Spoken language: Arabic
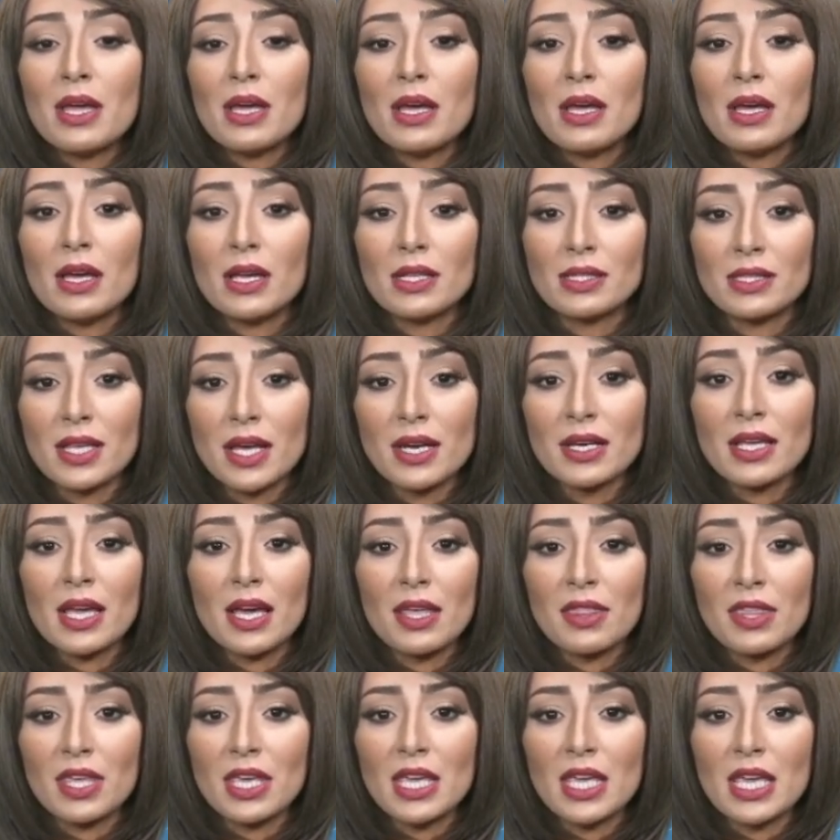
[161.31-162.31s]
آه، ترك
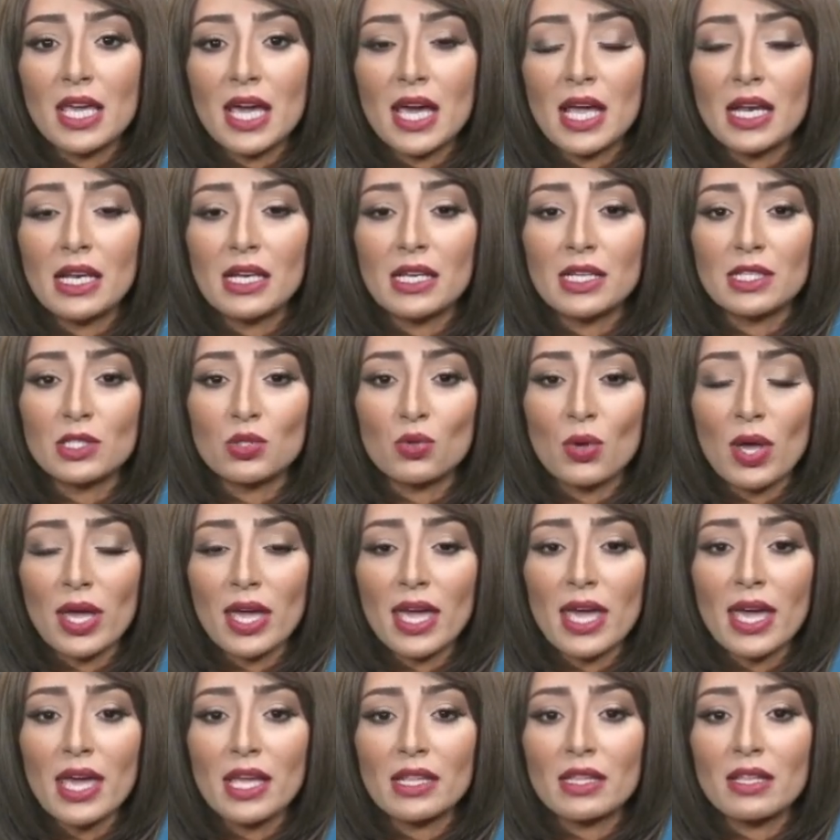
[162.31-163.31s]
هذه
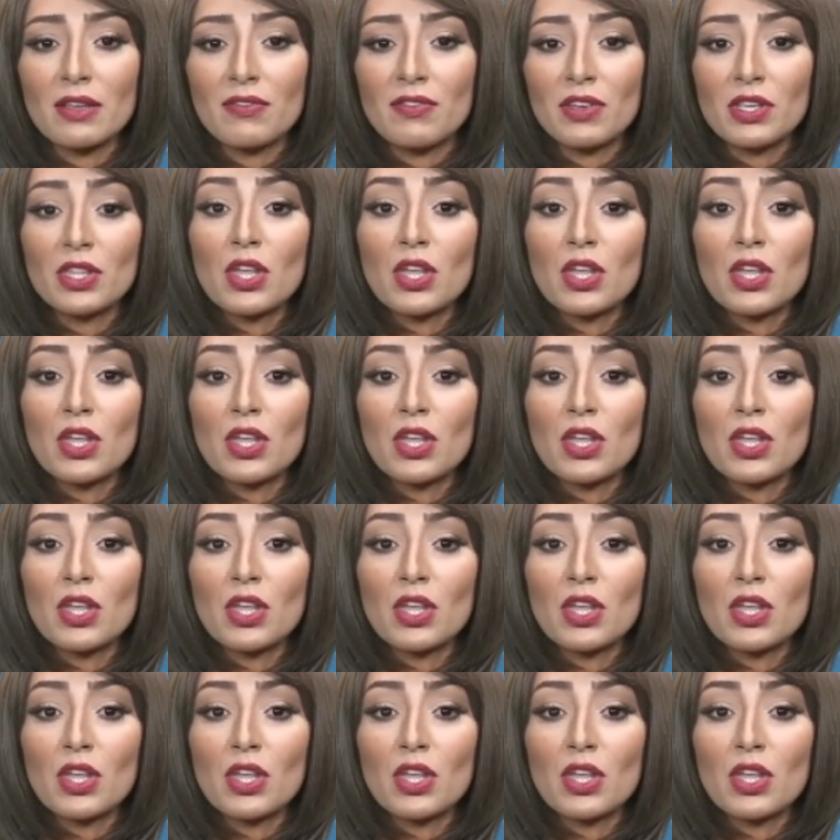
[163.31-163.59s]
الزجاجات في